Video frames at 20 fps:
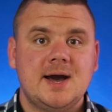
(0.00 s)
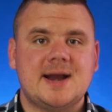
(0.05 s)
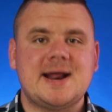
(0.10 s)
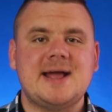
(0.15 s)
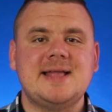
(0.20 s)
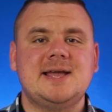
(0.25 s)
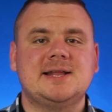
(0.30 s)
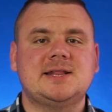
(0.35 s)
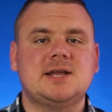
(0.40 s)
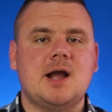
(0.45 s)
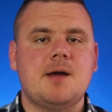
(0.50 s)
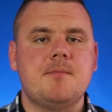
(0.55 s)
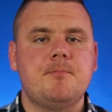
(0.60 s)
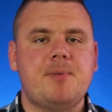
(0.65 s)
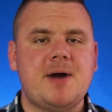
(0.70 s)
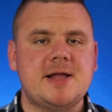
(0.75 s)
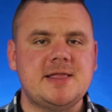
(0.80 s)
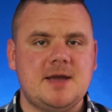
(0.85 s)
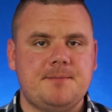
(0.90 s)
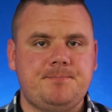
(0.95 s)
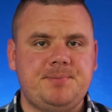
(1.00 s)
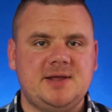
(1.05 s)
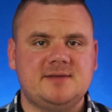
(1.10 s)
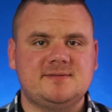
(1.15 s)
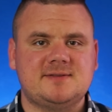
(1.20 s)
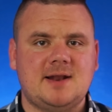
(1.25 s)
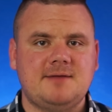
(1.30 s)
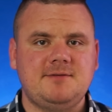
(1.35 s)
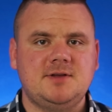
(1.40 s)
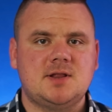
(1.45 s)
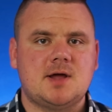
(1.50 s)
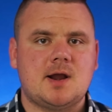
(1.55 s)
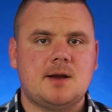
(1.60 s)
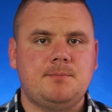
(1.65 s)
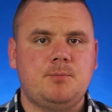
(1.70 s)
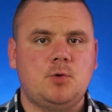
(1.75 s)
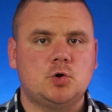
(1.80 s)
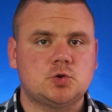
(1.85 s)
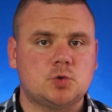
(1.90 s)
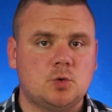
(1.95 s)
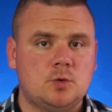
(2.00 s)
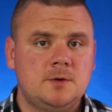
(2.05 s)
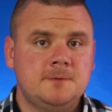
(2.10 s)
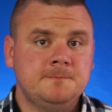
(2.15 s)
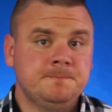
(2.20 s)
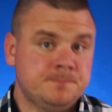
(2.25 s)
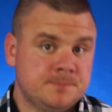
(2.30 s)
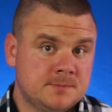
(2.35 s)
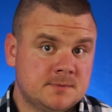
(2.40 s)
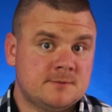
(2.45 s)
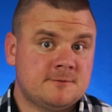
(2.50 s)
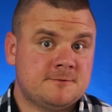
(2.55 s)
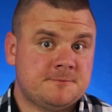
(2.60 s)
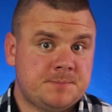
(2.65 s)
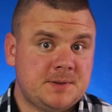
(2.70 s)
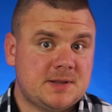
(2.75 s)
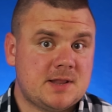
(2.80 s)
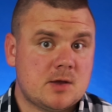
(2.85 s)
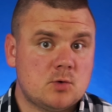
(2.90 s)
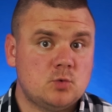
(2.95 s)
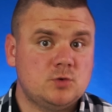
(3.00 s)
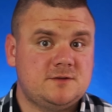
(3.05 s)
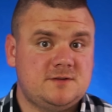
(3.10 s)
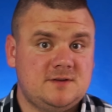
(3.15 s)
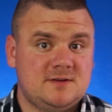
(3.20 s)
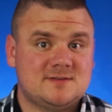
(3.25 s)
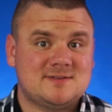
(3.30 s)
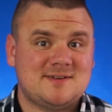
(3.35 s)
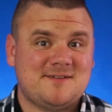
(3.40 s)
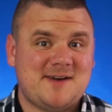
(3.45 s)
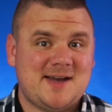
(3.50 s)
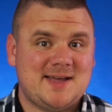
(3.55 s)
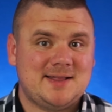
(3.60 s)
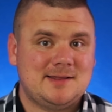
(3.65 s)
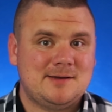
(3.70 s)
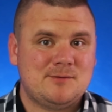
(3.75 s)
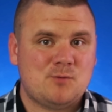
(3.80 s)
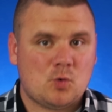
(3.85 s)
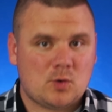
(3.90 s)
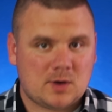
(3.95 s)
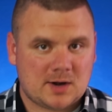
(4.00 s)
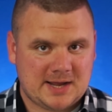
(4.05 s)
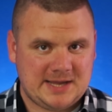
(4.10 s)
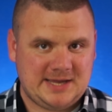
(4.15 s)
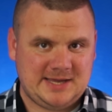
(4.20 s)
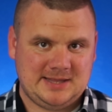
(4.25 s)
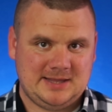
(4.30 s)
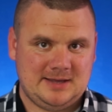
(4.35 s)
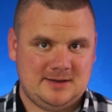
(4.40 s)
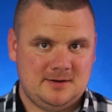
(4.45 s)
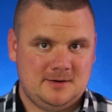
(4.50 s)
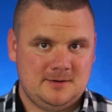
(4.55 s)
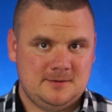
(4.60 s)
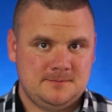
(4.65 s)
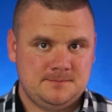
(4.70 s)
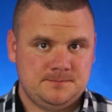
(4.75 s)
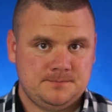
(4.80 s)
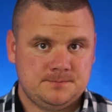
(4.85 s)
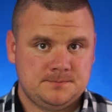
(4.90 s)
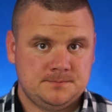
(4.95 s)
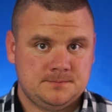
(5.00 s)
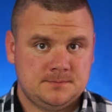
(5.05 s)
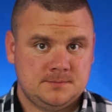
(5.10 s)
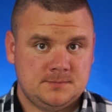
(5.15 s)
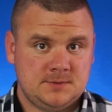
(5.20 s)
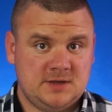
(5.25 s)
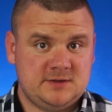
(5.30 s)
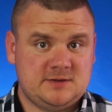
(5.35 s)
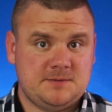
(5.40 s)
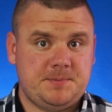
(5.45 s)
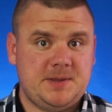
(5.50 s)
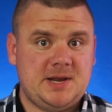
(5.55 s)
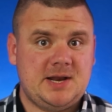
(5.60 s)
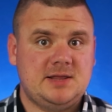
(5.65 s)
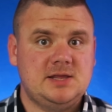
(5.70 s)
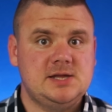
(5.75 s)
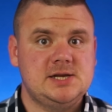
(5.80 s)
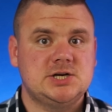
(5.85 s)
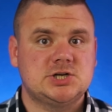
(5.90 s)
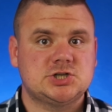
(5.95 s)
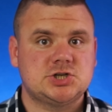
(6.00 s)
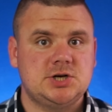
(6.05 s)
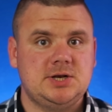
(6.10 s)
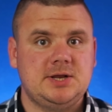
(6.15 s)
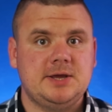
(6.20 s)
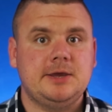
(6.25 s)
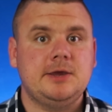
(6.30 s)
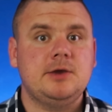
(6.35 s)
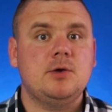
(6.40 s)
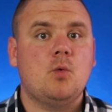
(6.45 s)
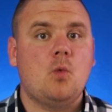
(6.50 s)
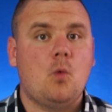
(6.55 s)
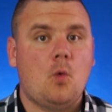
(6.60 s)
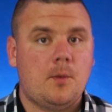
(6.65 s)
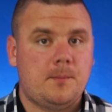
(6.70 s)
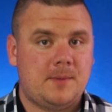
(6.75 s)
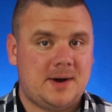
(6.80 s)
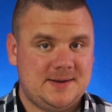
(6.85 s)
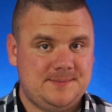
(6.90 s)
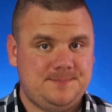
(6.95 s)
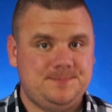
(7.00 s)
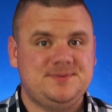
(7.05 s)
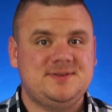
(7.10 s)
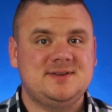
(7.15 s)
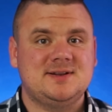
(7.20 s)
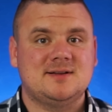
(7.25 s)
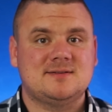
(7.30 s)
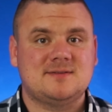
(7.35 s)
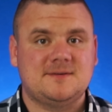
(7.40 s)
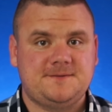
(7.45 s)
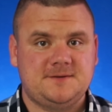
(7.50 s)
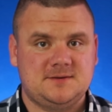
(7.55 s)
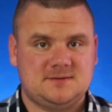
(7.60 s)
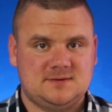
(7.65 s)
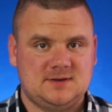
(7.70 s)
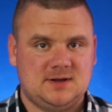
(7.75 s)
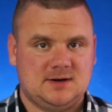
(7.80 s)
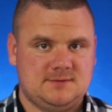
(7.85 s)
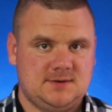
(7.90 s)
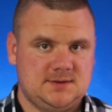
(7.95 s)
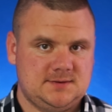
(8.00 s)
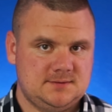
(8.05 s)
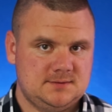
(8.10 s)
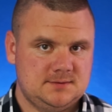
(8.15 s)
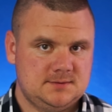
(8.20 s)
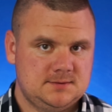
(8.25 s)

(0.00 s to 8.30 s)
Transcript: Ранее эта компания приостановила работу в Беларуси из-за войны в Украине. И теперь они решили и ОМА денацифицировать.